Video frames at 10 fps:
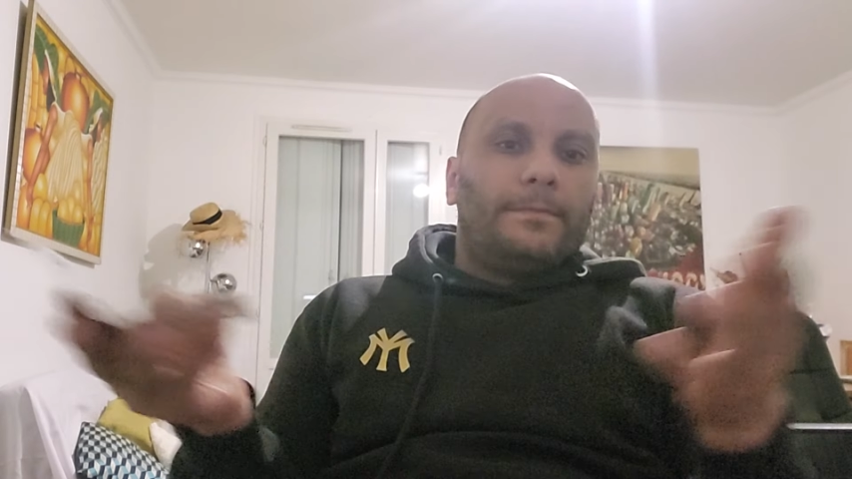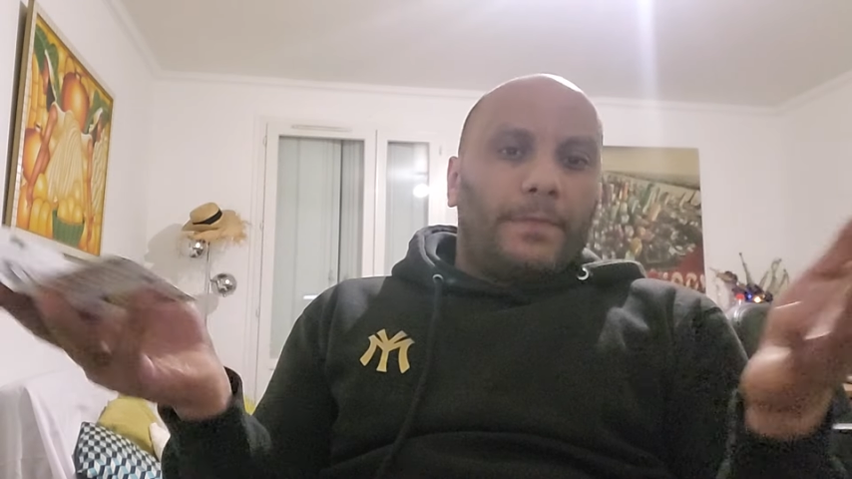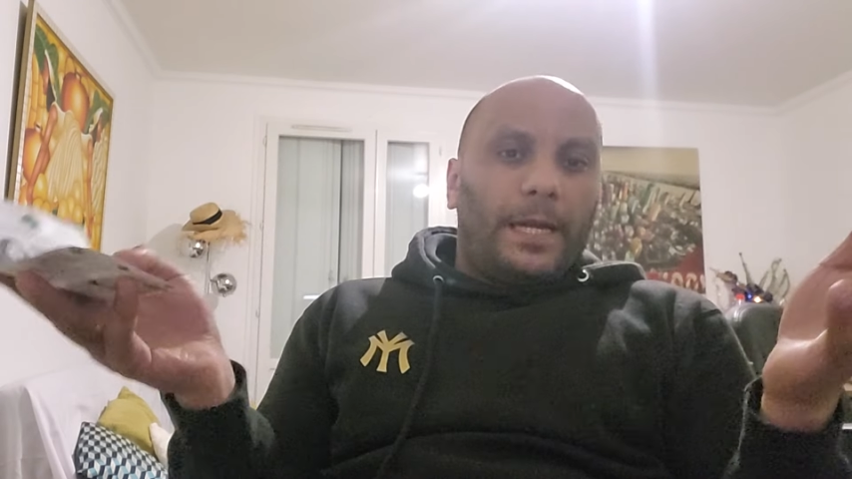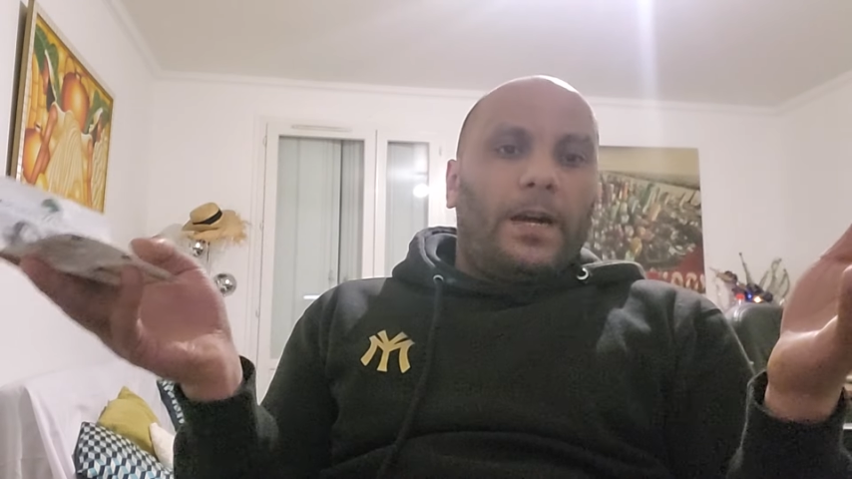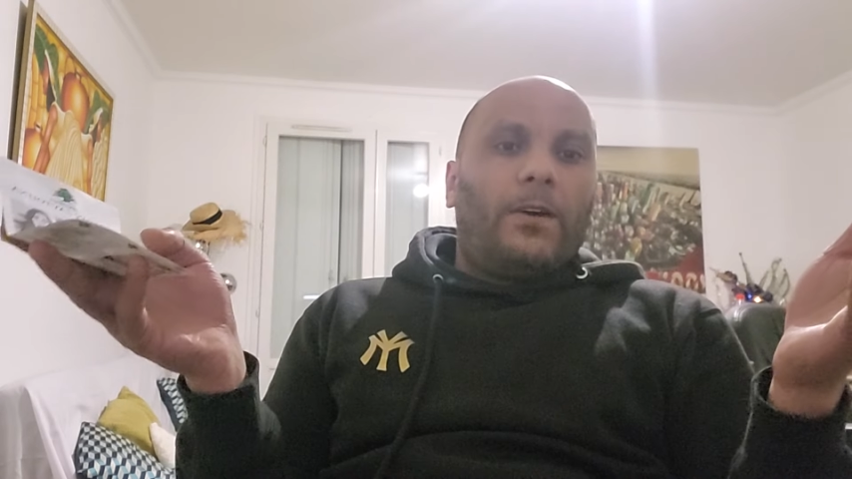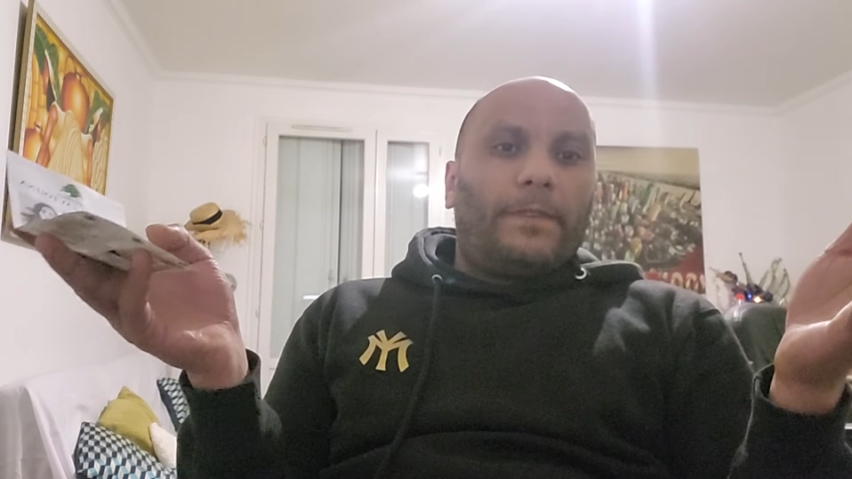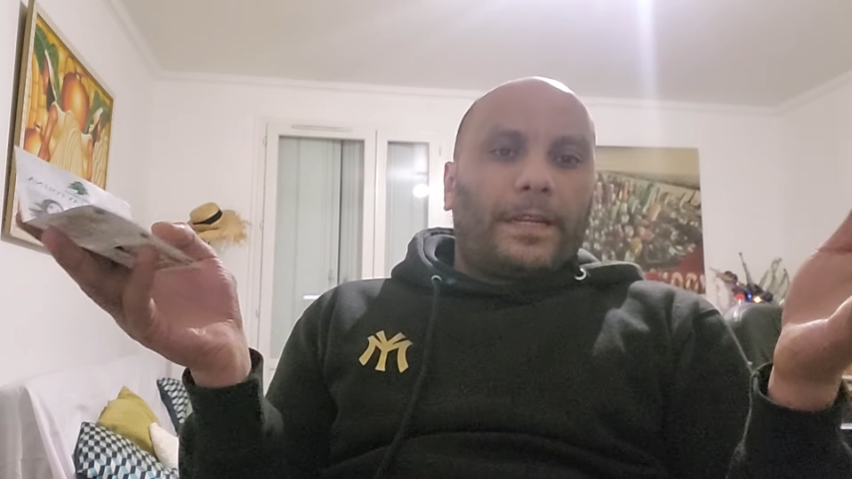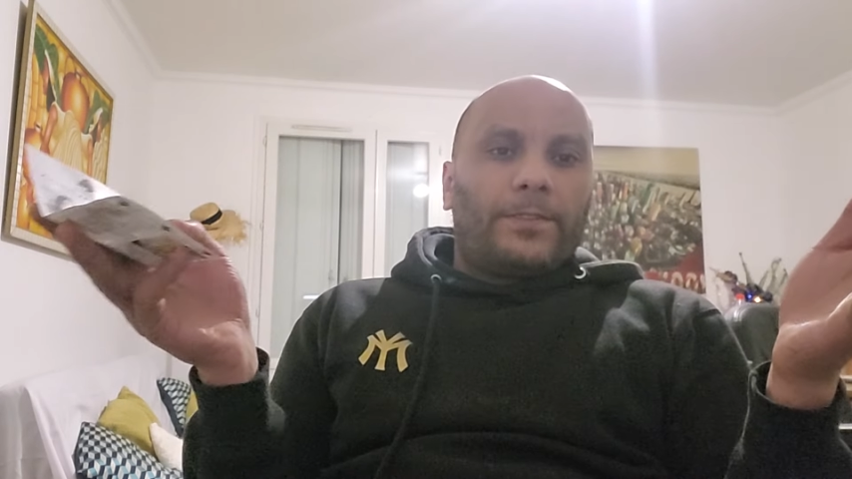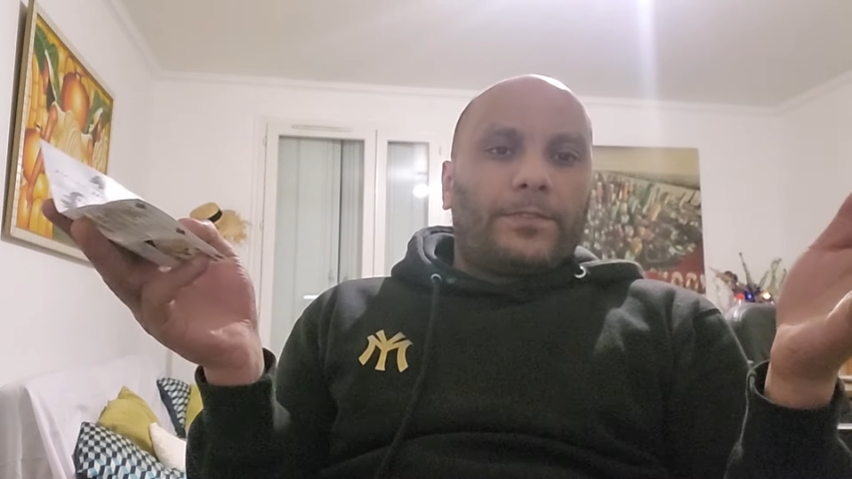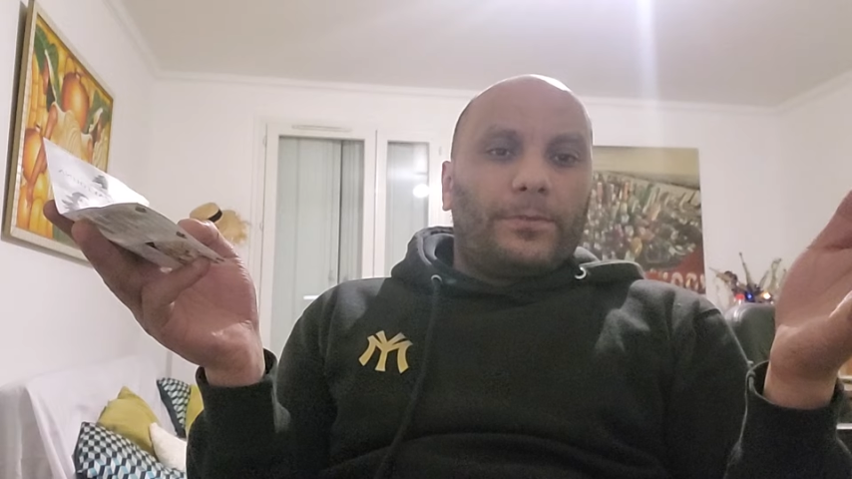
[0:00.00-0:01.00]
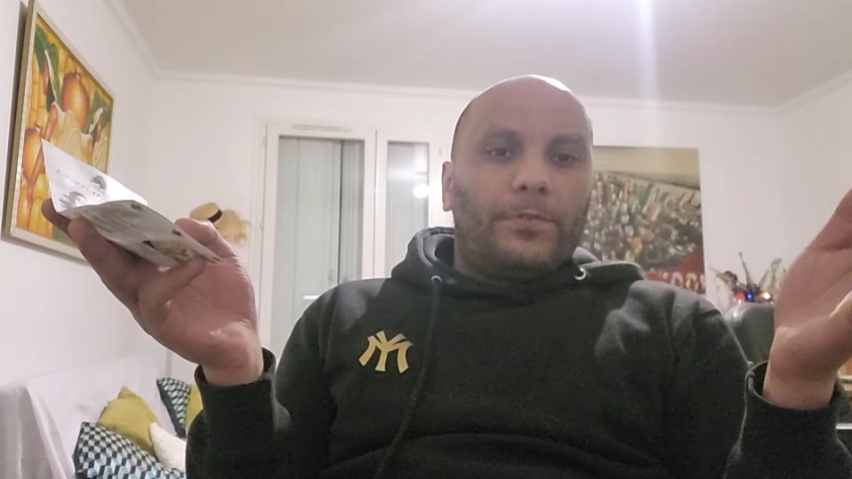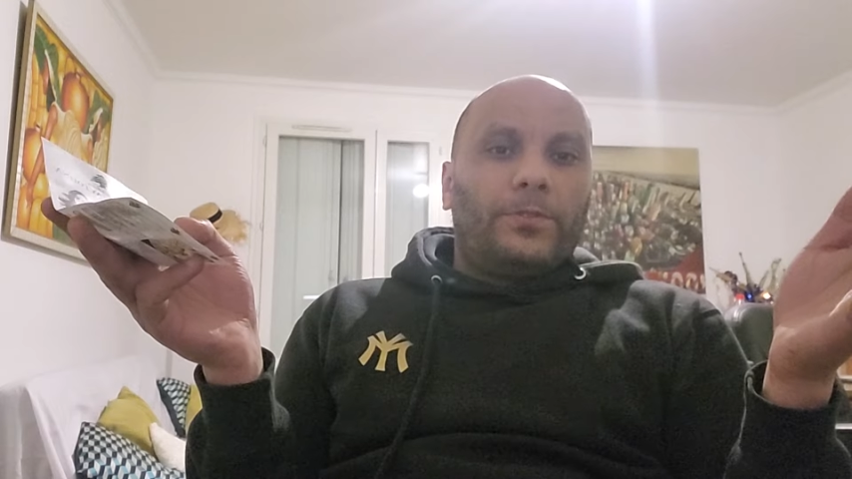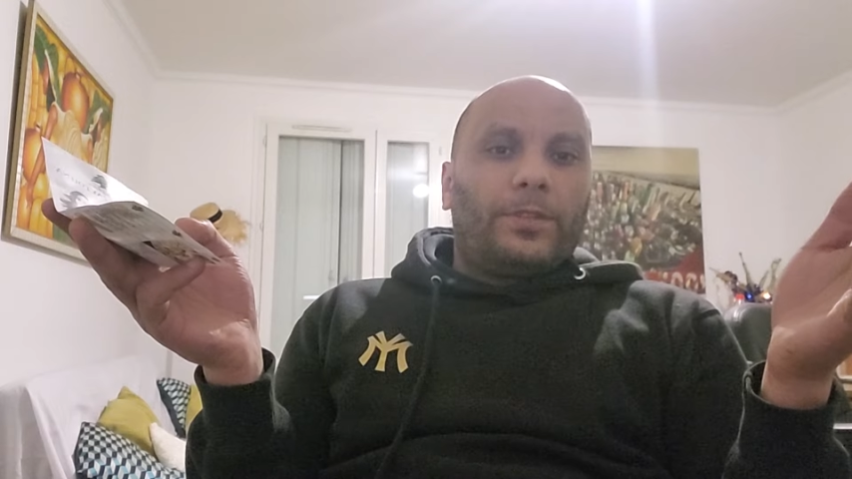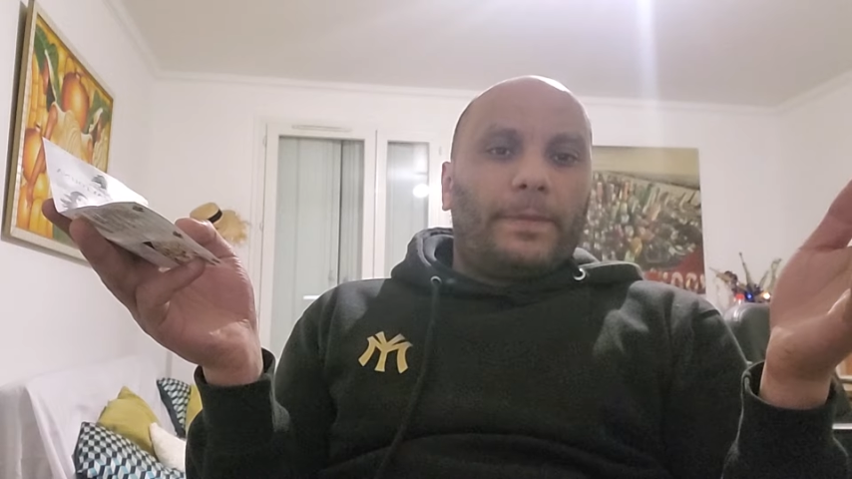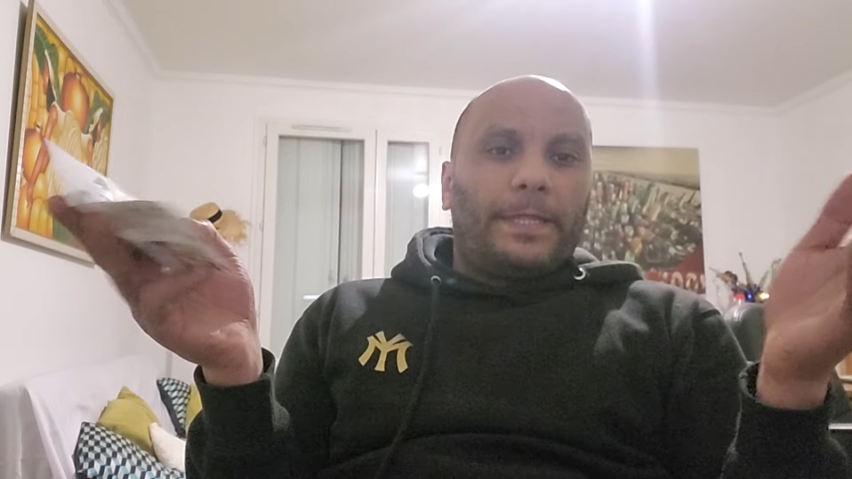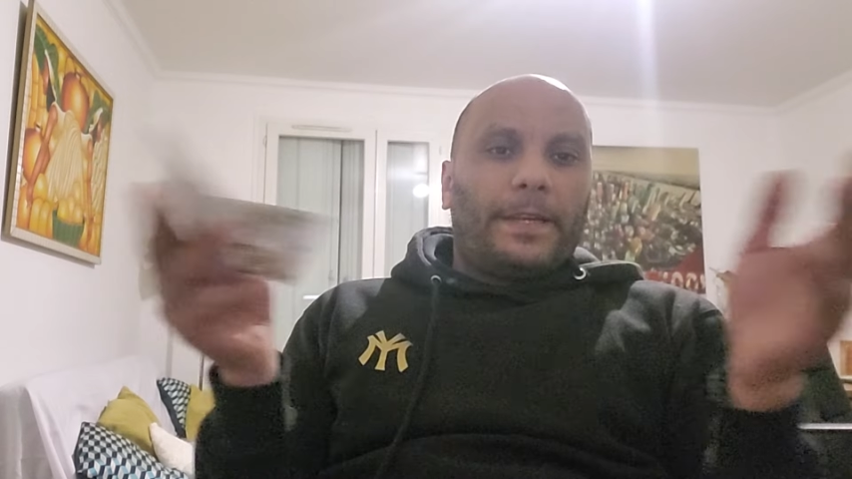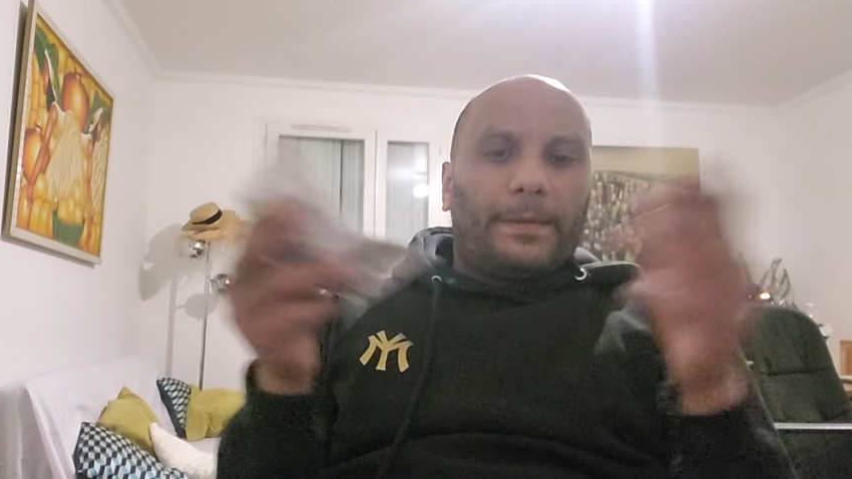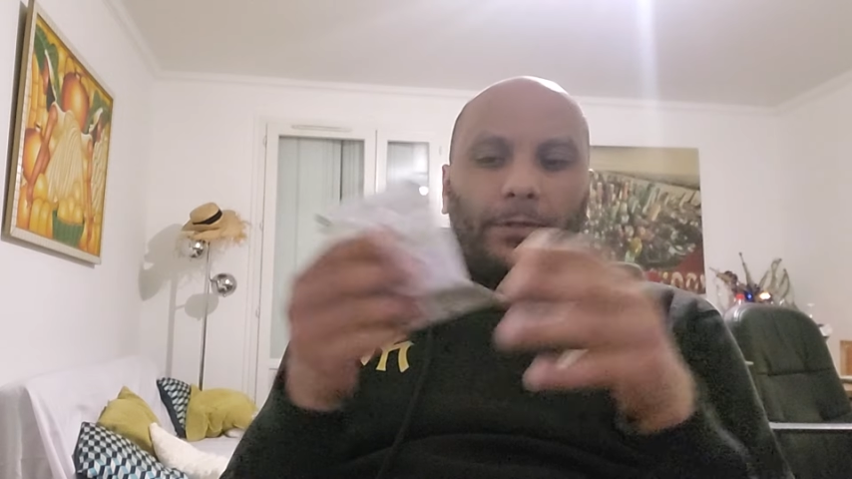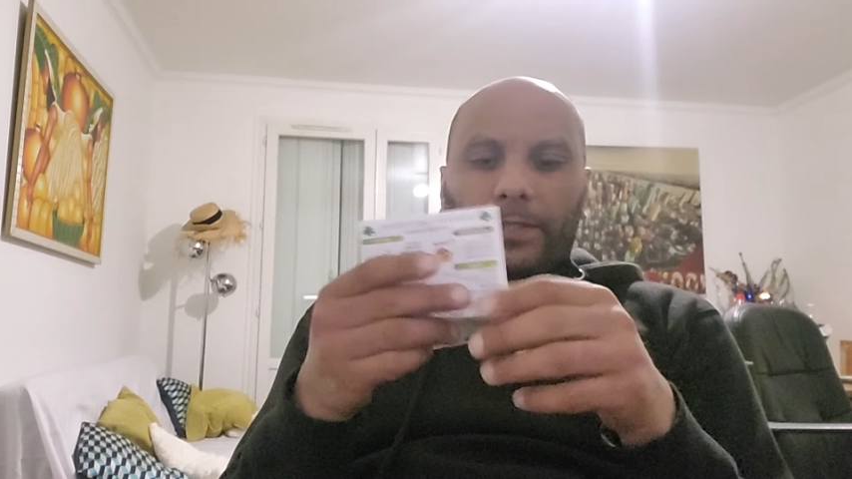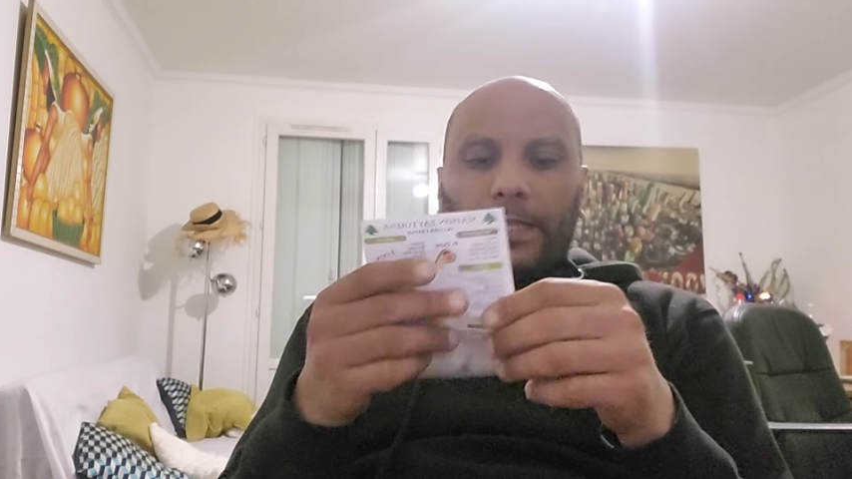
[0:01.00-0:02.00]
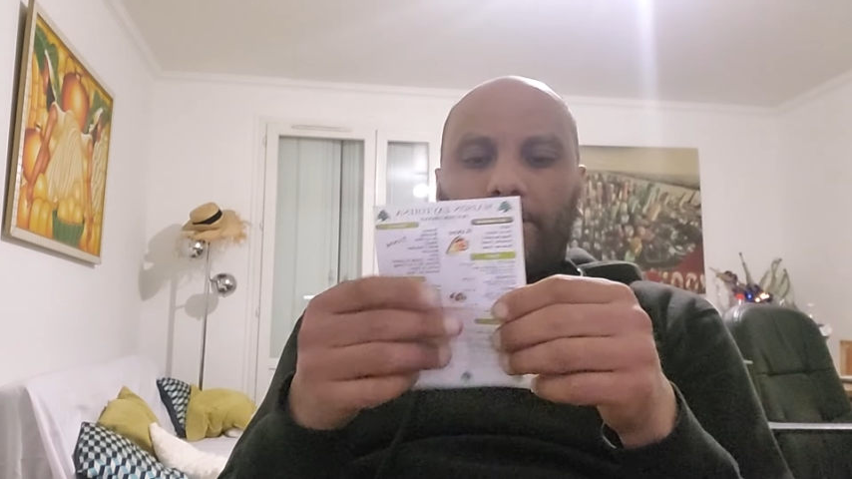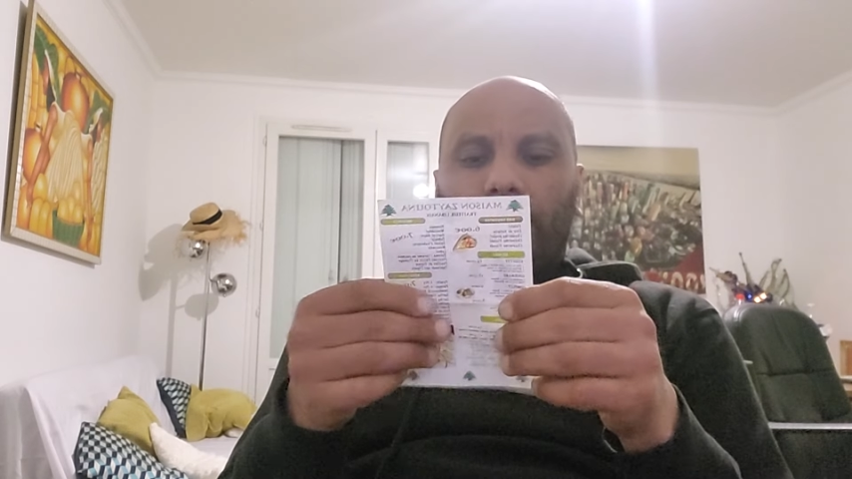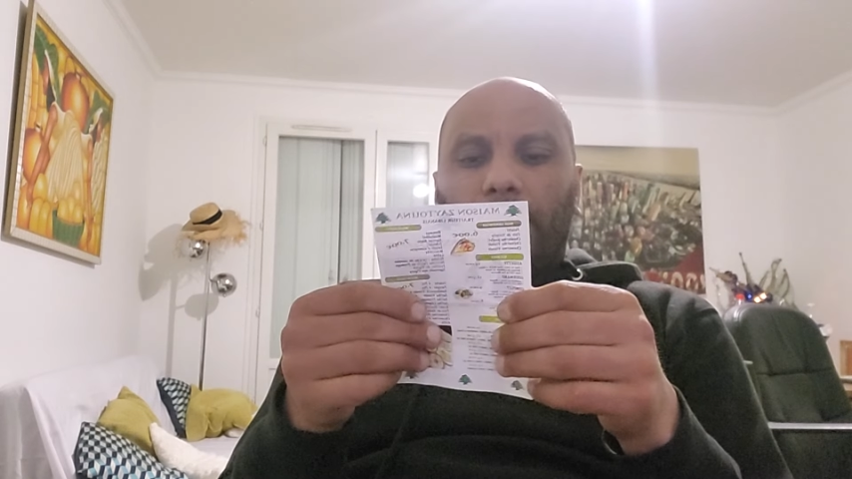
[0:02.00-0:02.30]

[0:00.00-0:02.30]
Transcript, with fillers: ben, en vacances une semaine avec Marseille.